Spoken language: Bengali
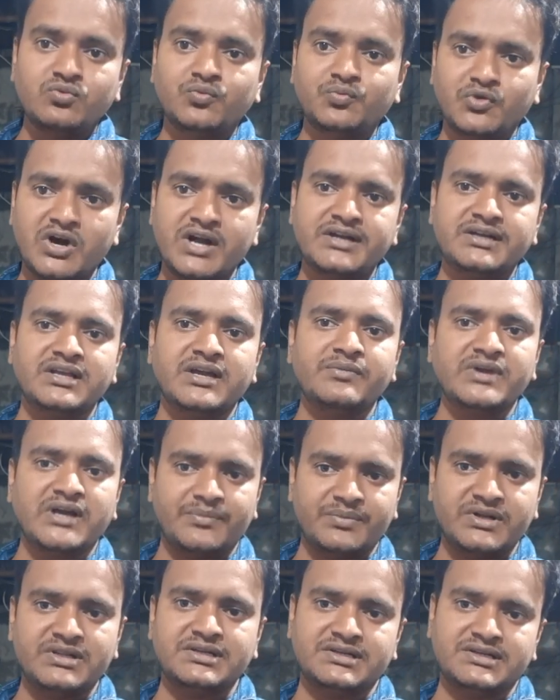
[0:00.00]
উপহারটি আমি
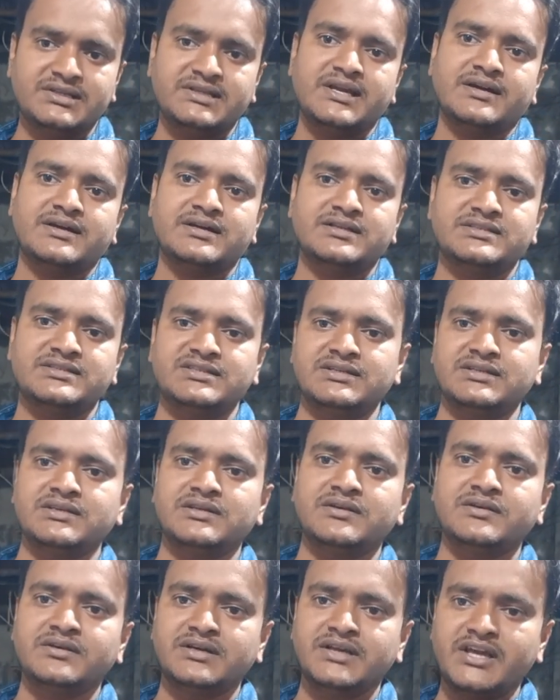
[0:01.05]
আপনাদেরকে দেখাচ্ছি
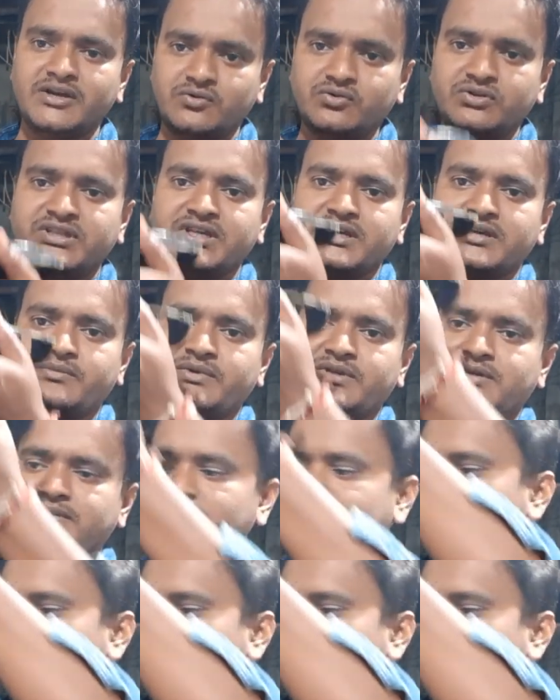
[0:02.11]
একটু দেখবেন